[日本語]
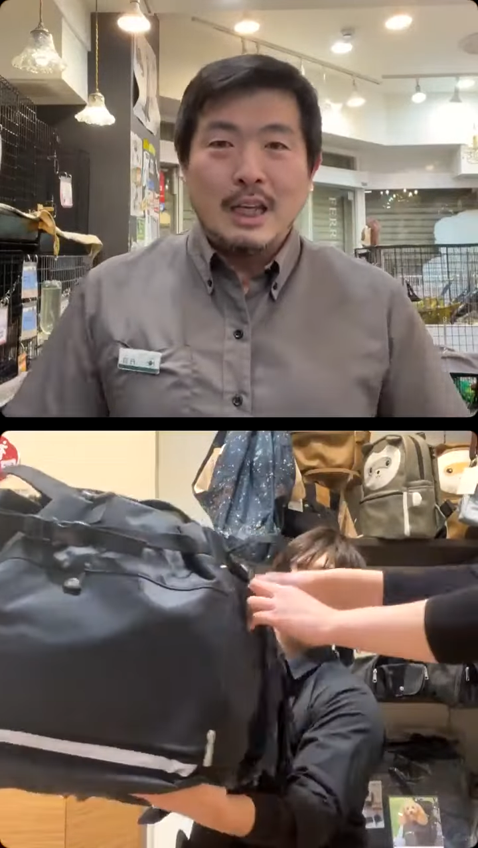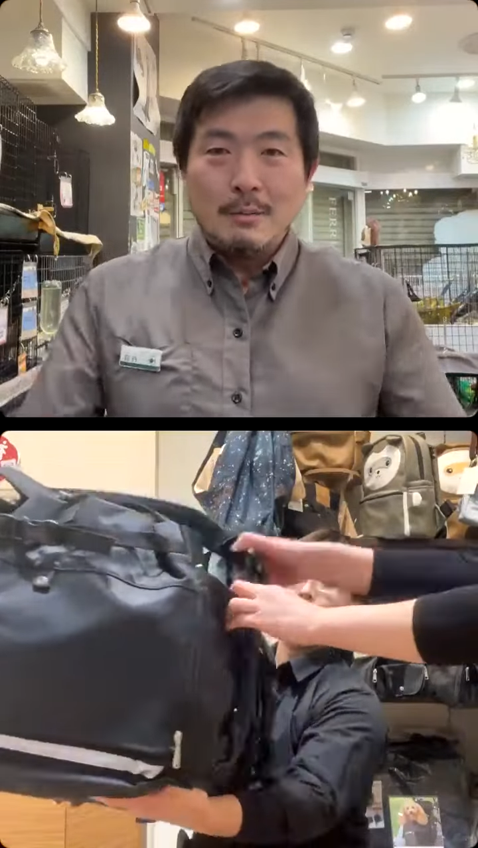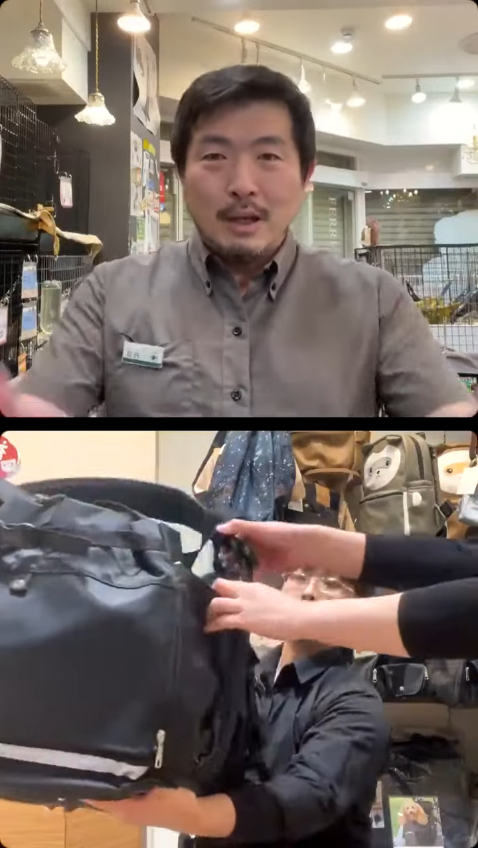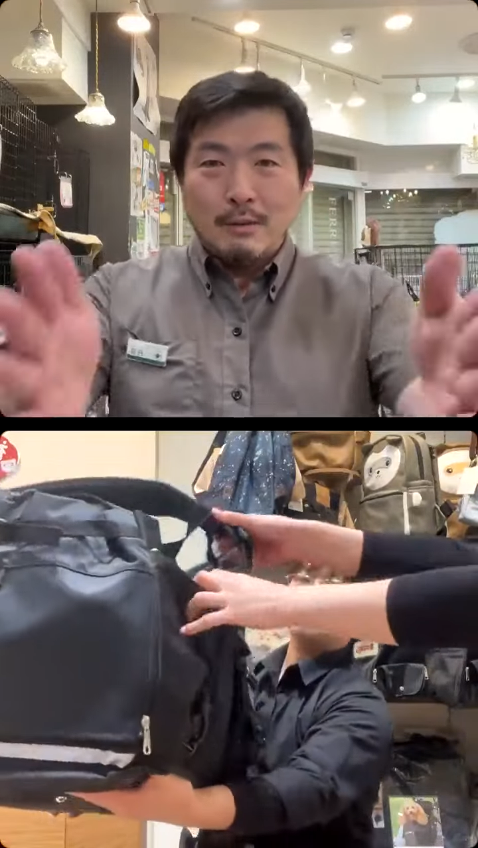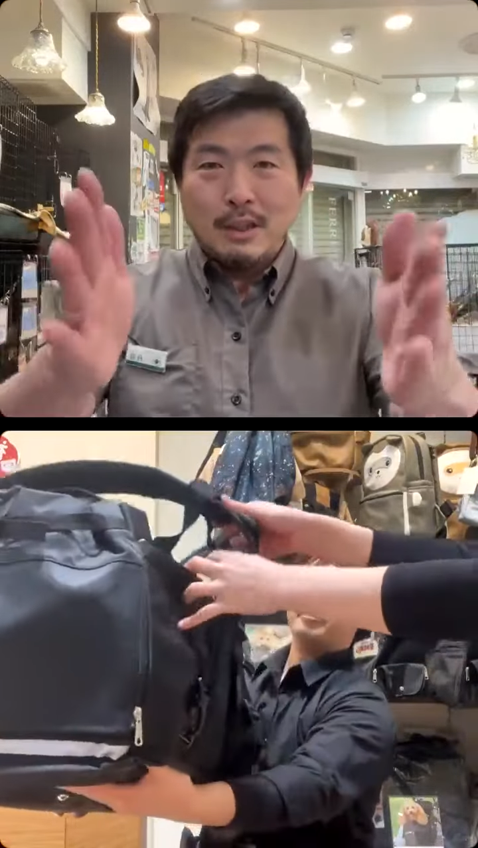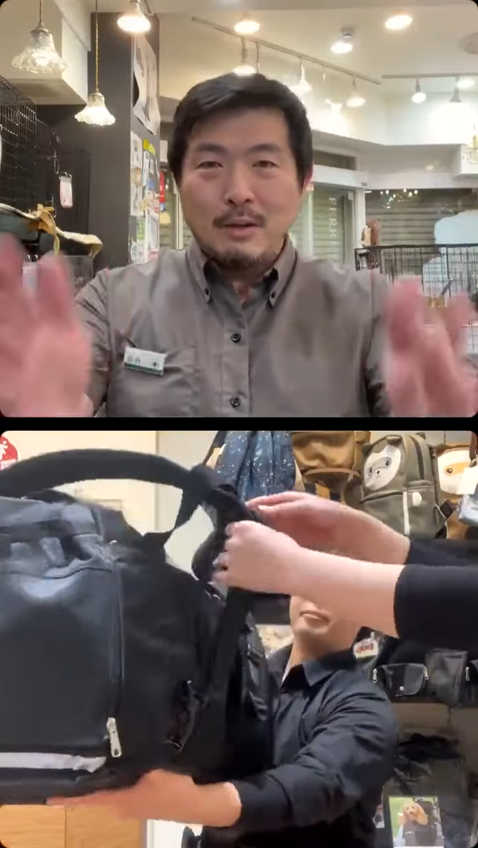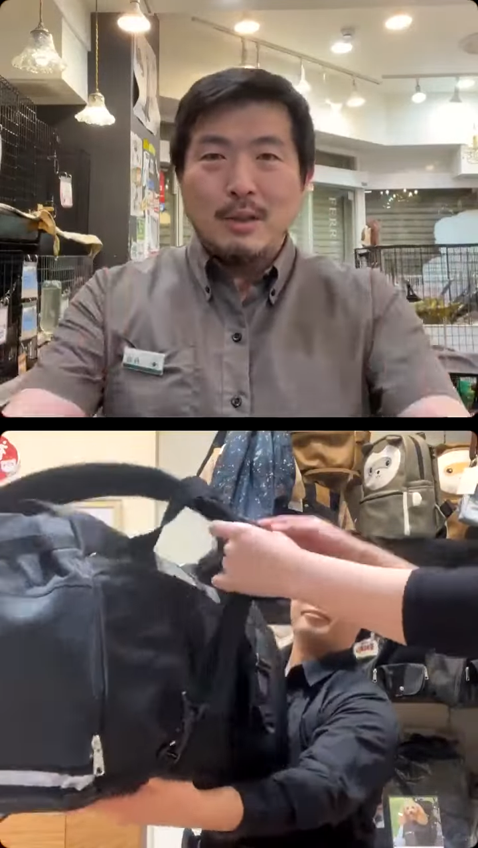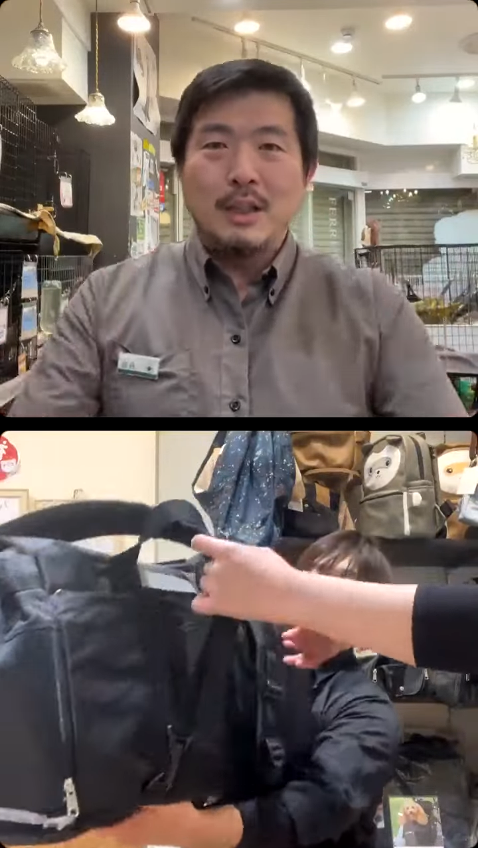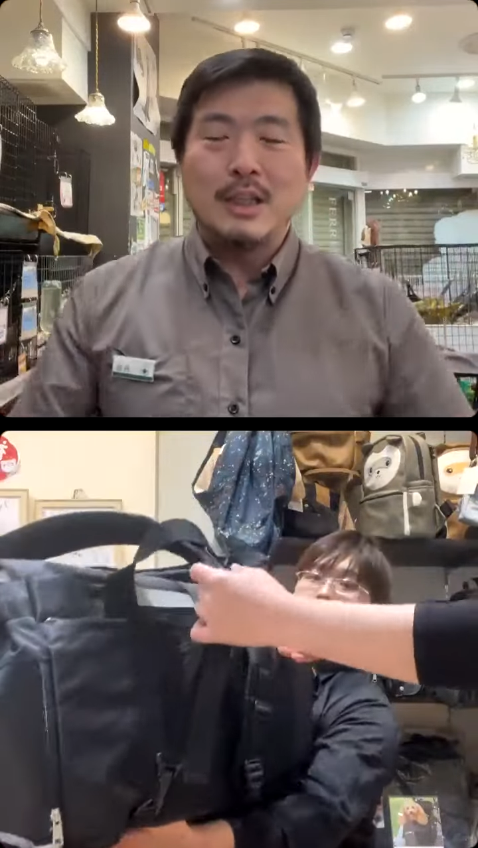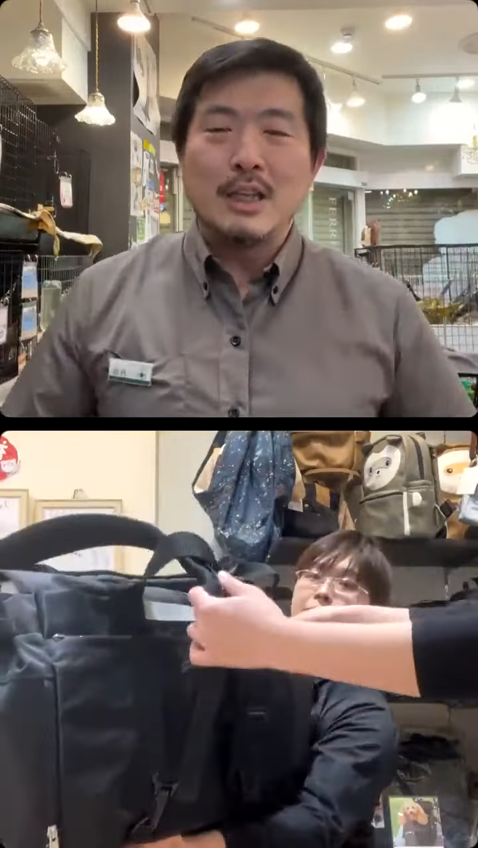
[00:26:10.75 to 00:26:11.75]
今、岩
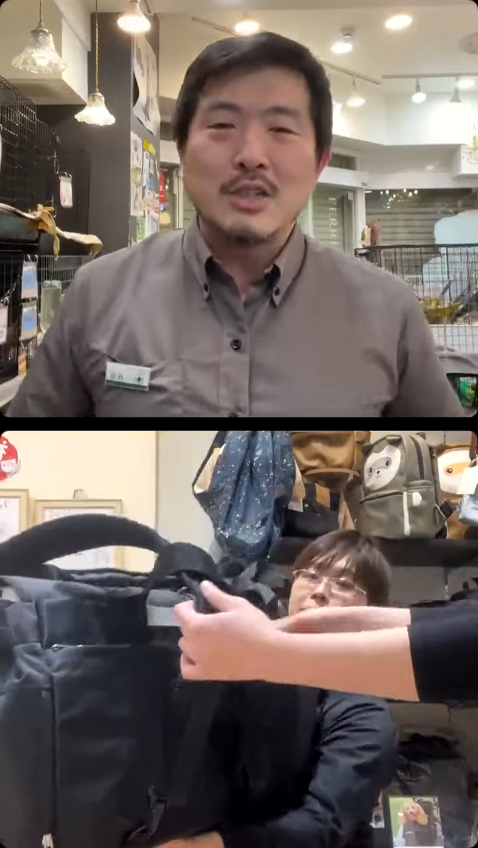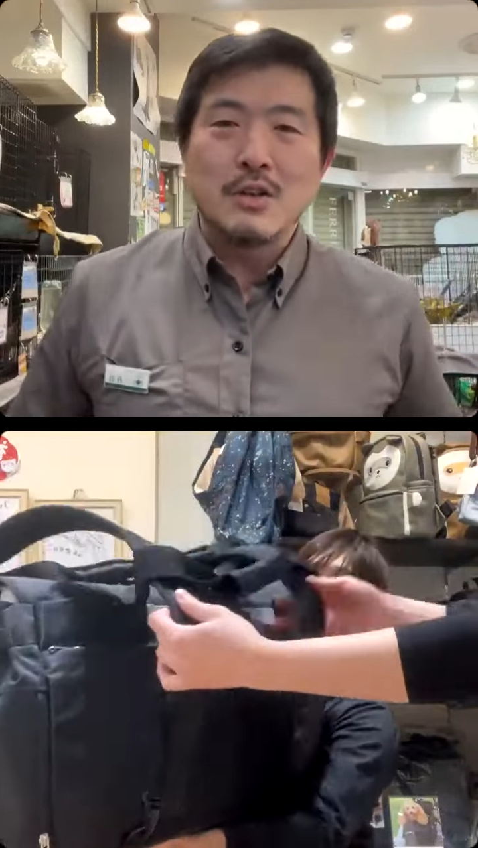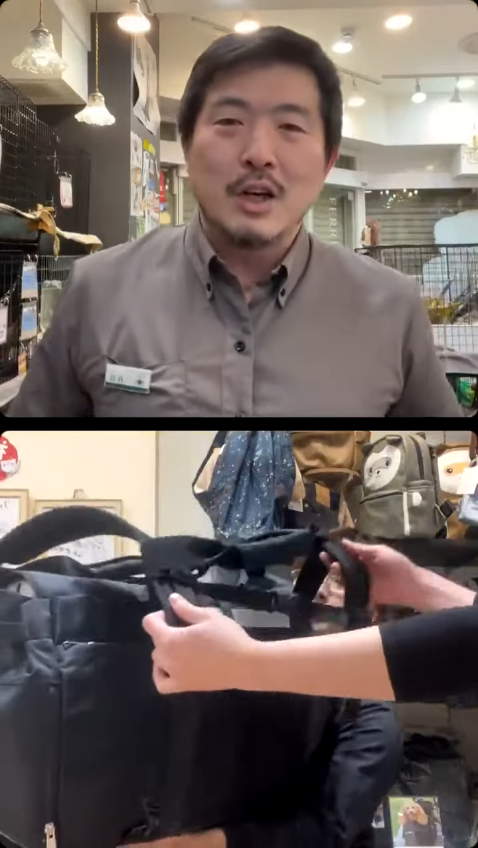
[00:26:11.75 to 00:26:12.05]
波店長